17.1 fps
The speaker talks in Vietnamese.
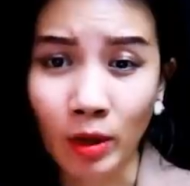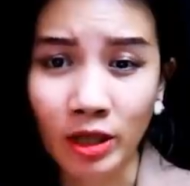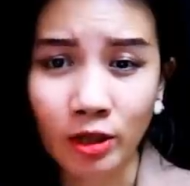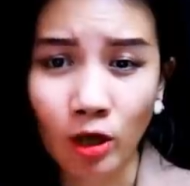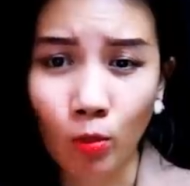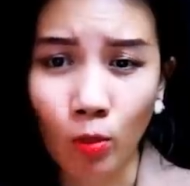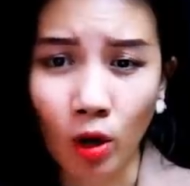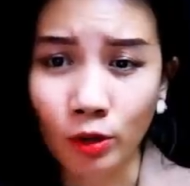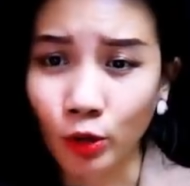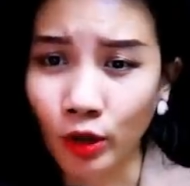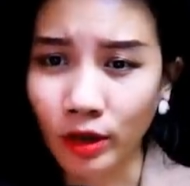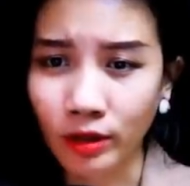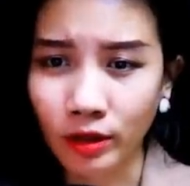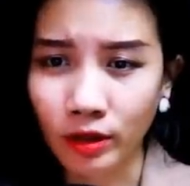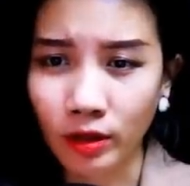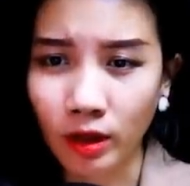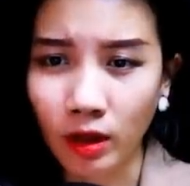đã biết rõ mọi
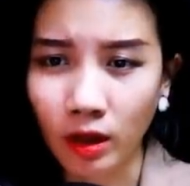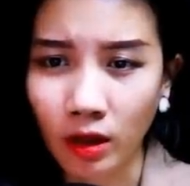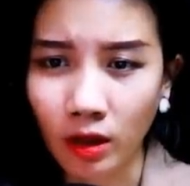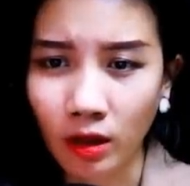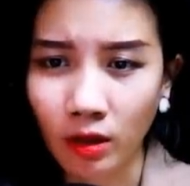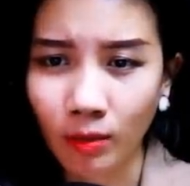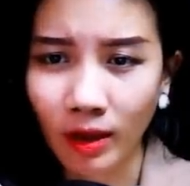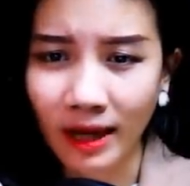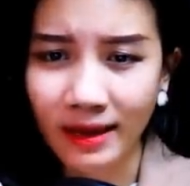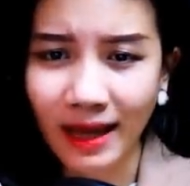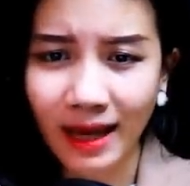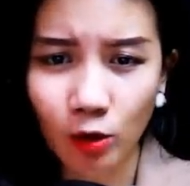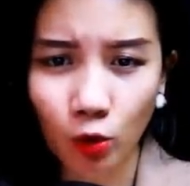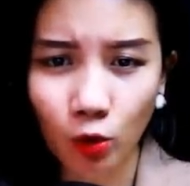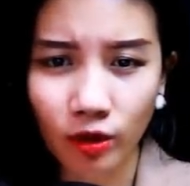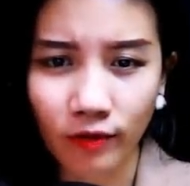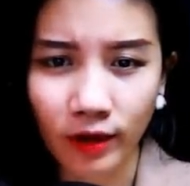chuyện chưa? Mà lại tát
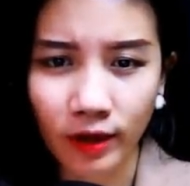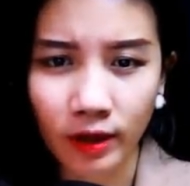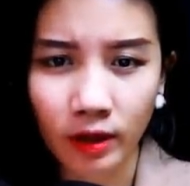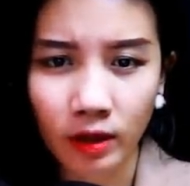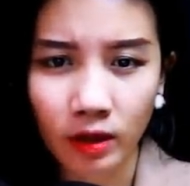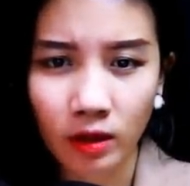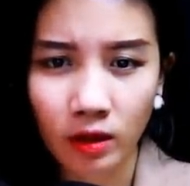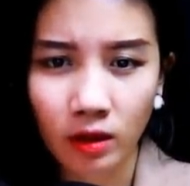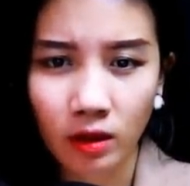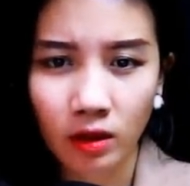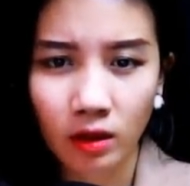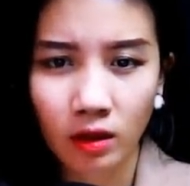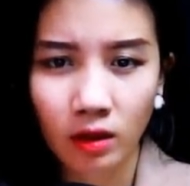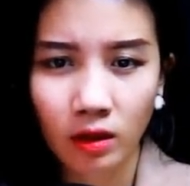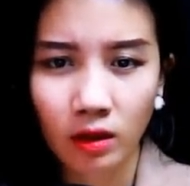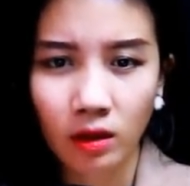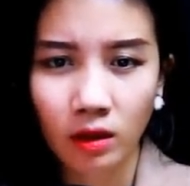tôi như vậy.
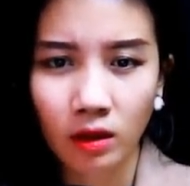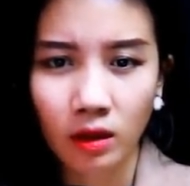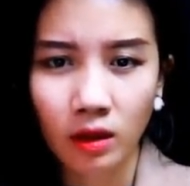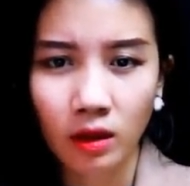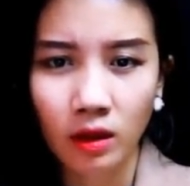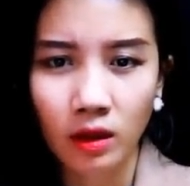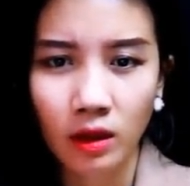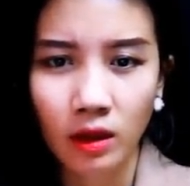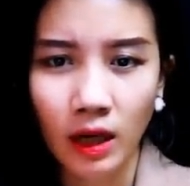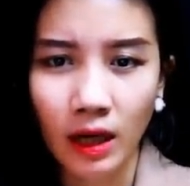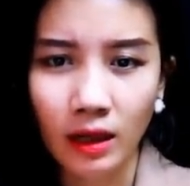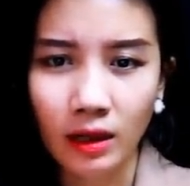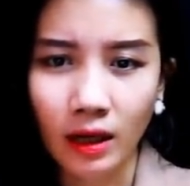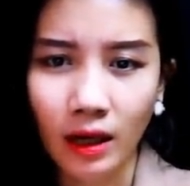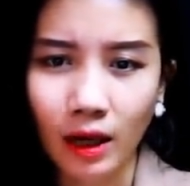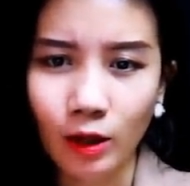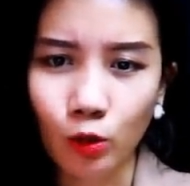Hắn
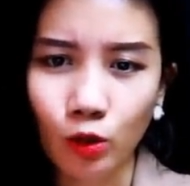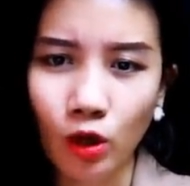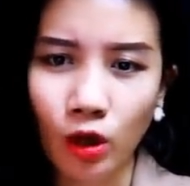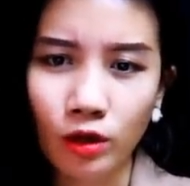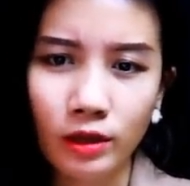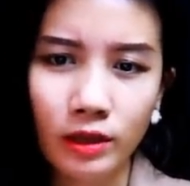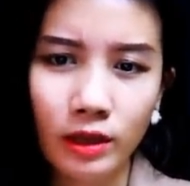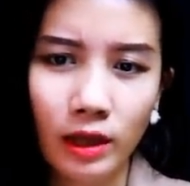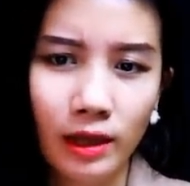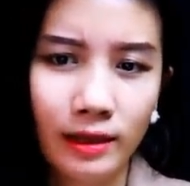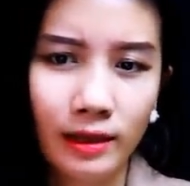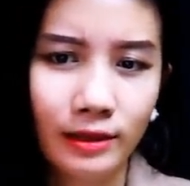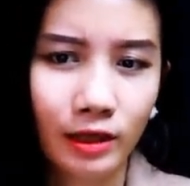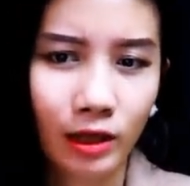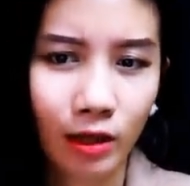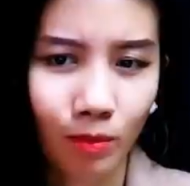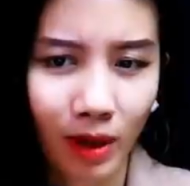ta nghe tôi nói như thế
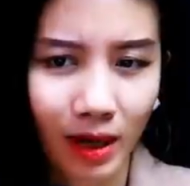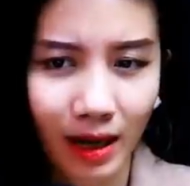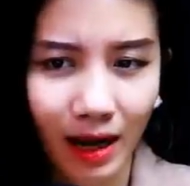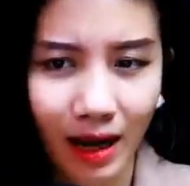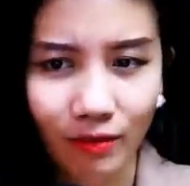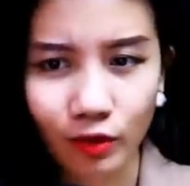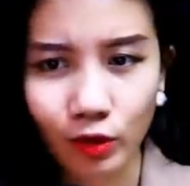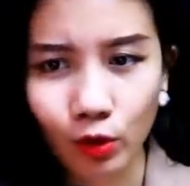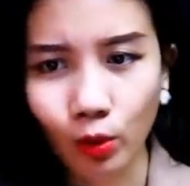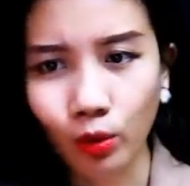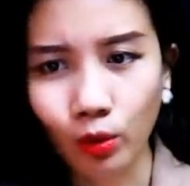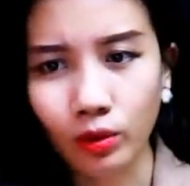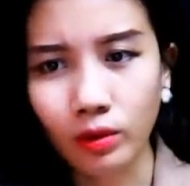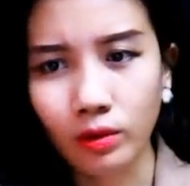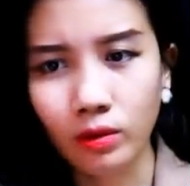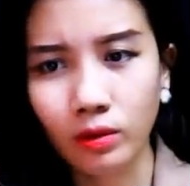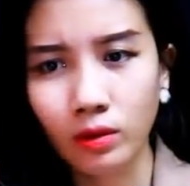trừng mắt lại với
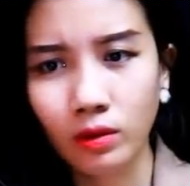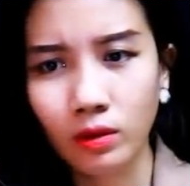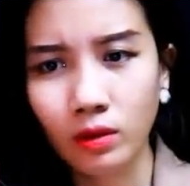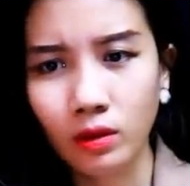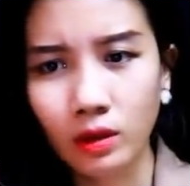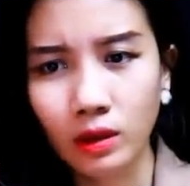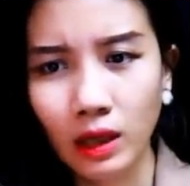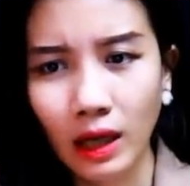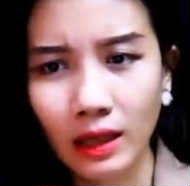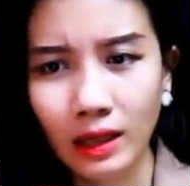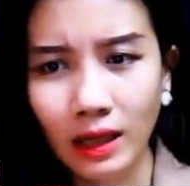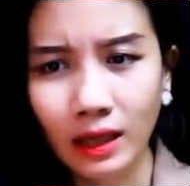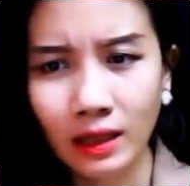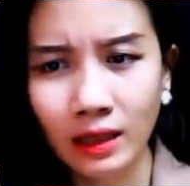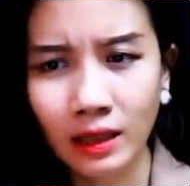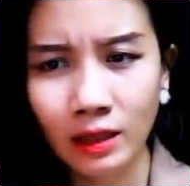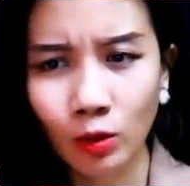tôi Hắn
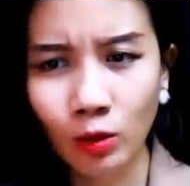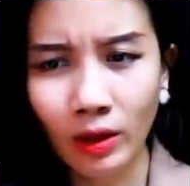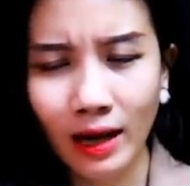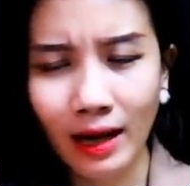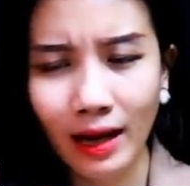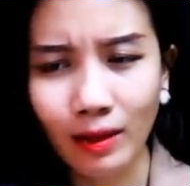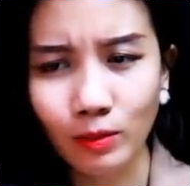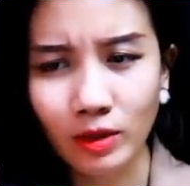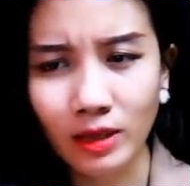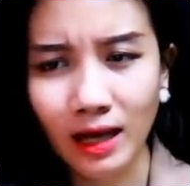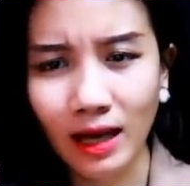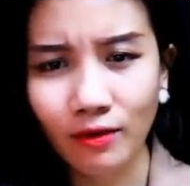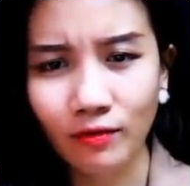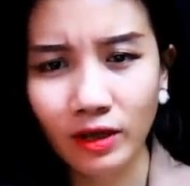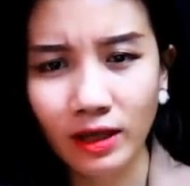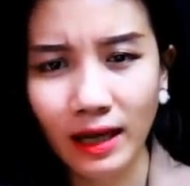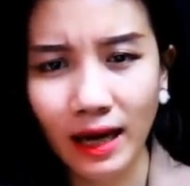đang nghĩ tôi đã làm
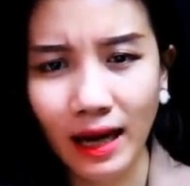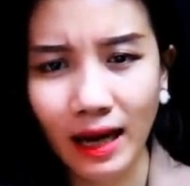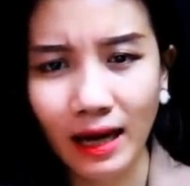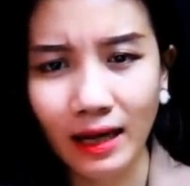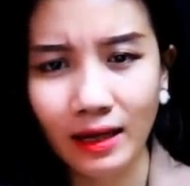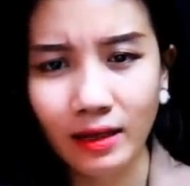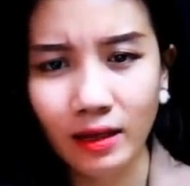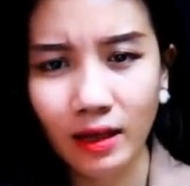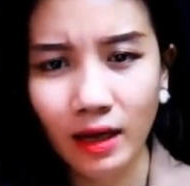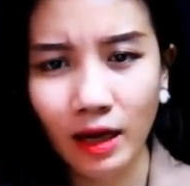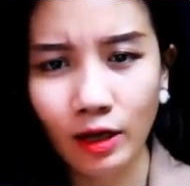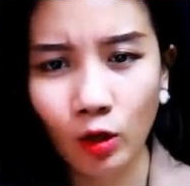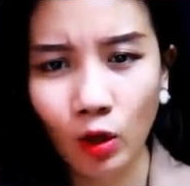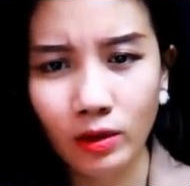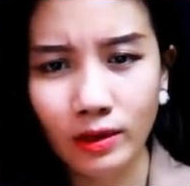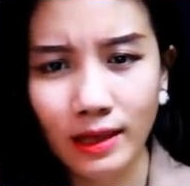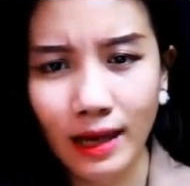sai với Khả ấy, Lại
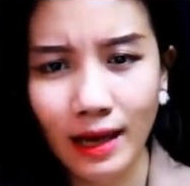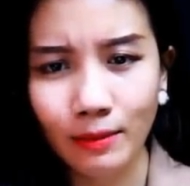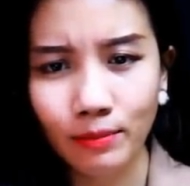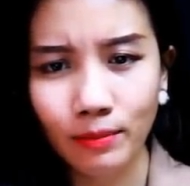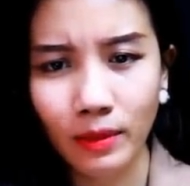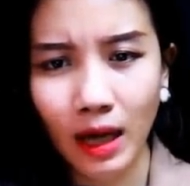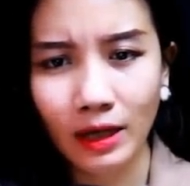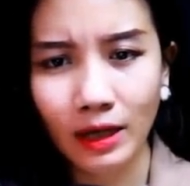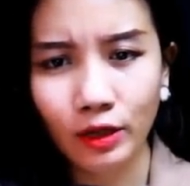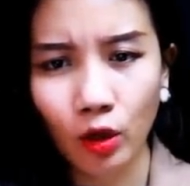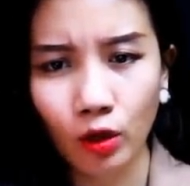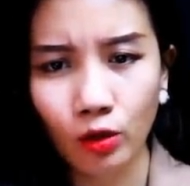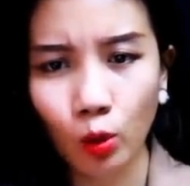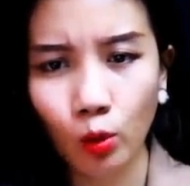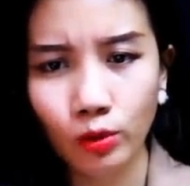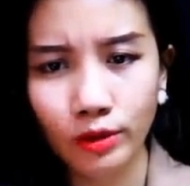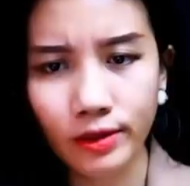còn dám ăn
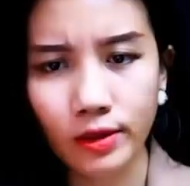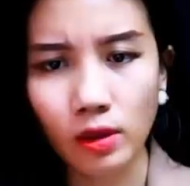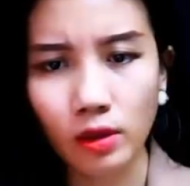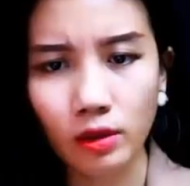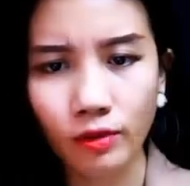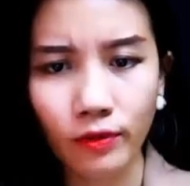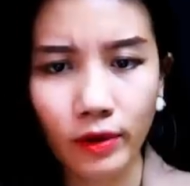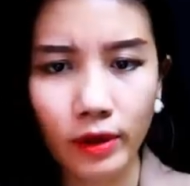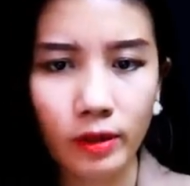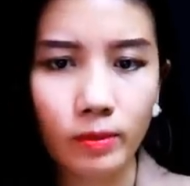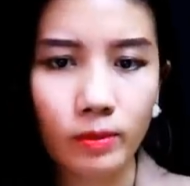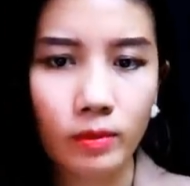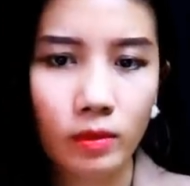nói hỗn xược như vậy